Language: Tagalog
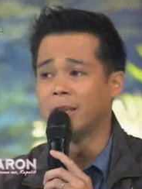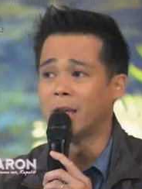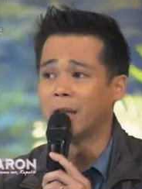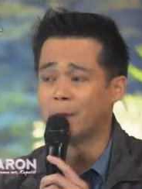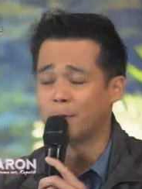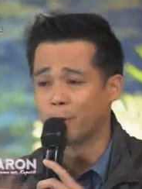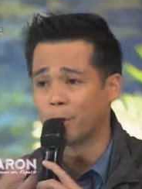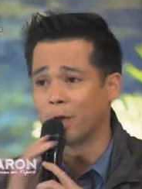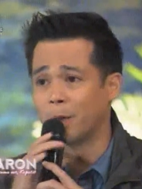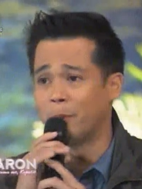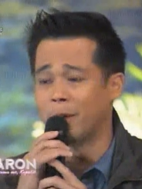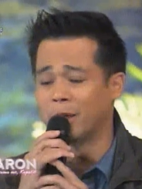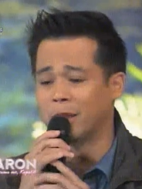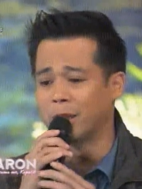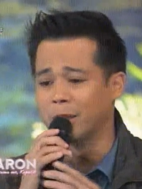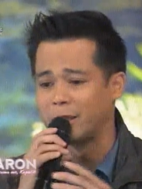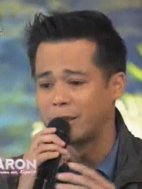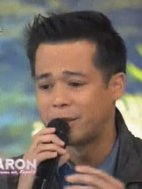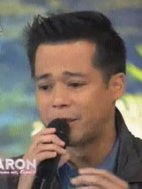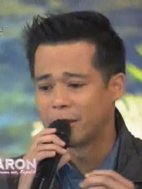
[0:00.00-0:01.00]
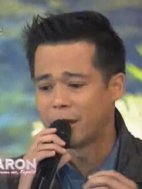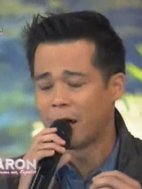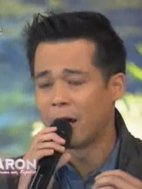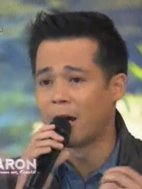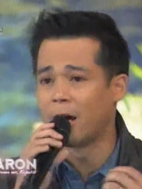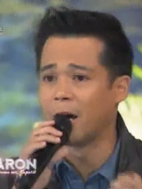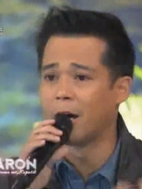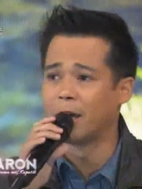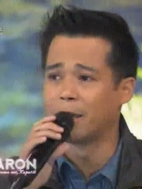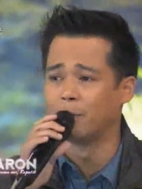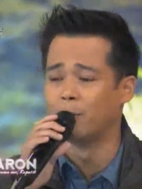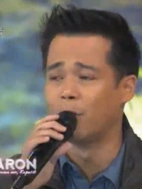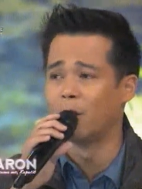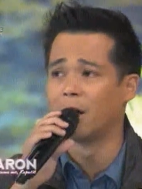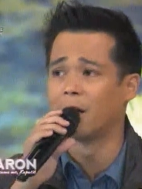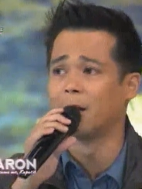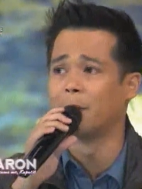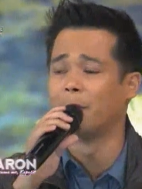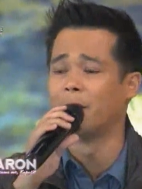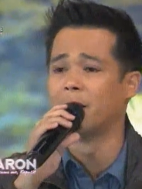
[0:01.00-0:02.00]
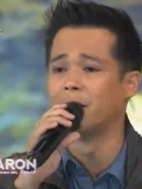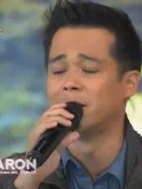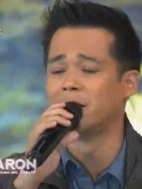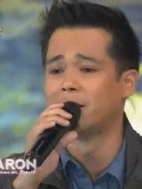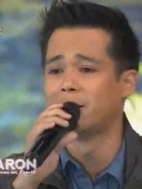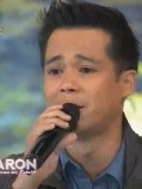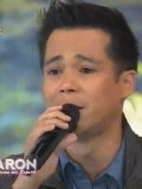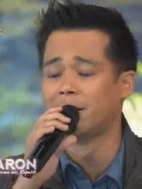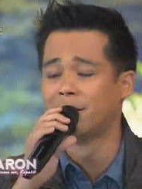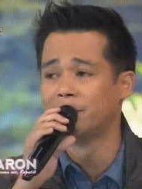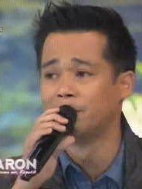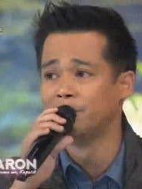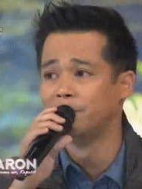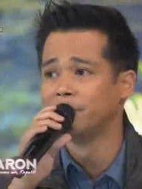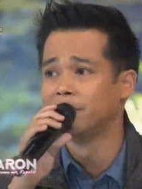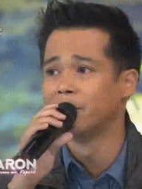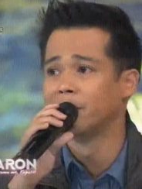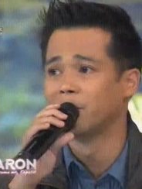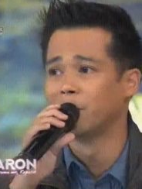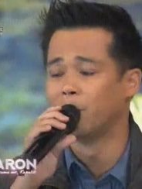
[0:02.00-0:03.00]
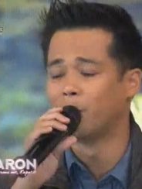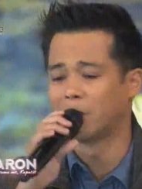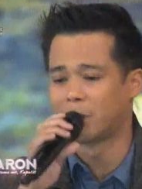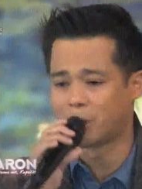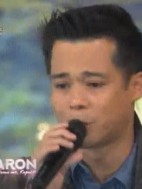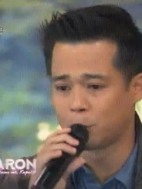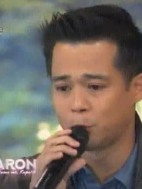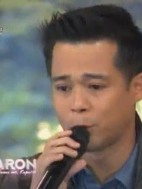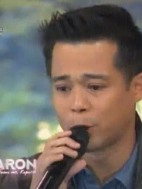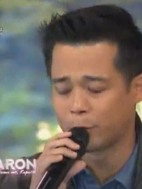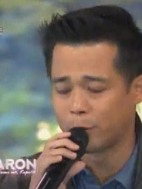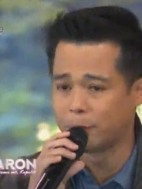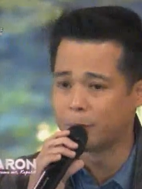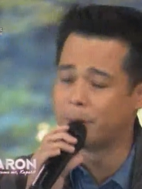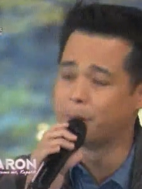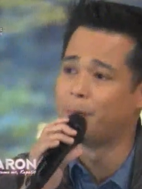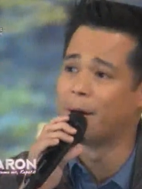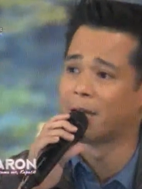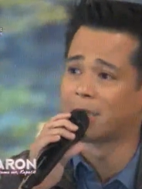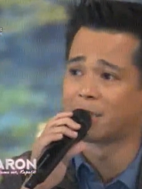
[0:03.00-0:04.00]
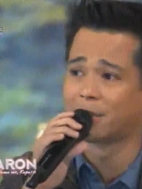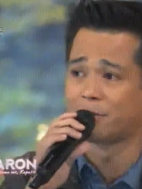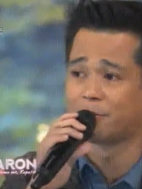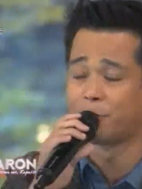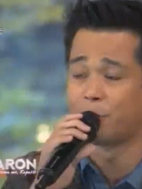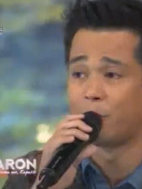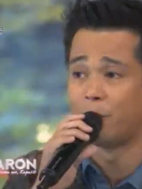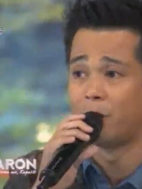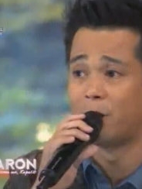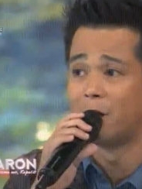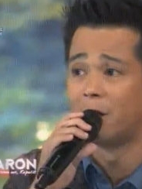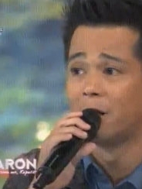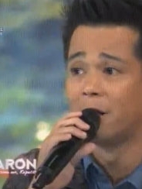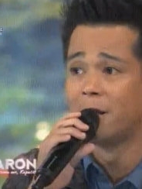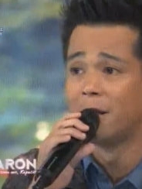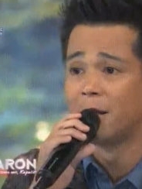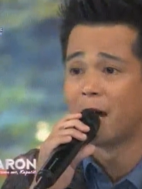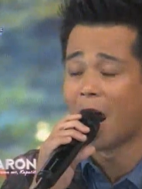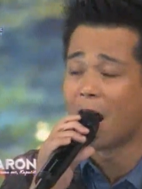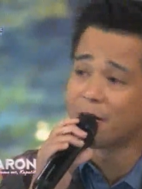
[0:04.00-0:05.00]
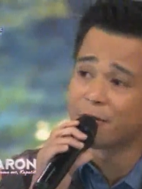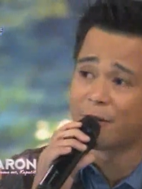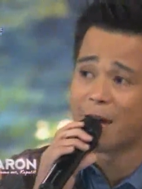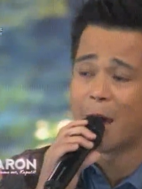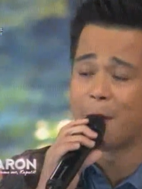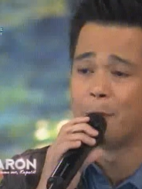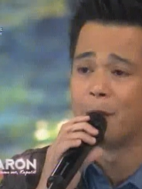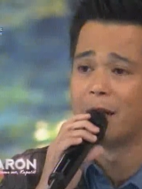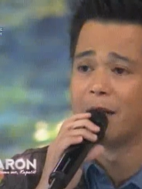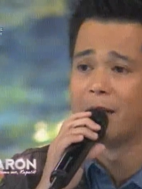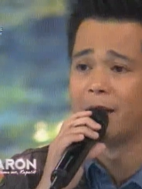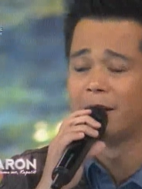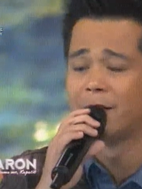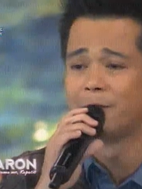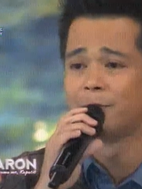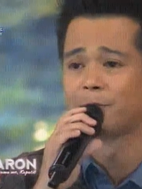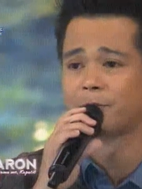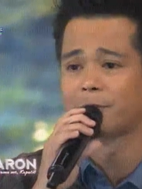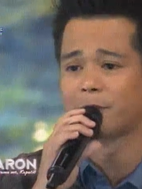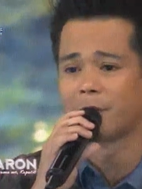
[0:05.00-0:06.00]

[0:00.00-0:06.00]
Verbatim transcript: And alam ko naman that ang hangad mo lang naman is what's, what will be best for our family.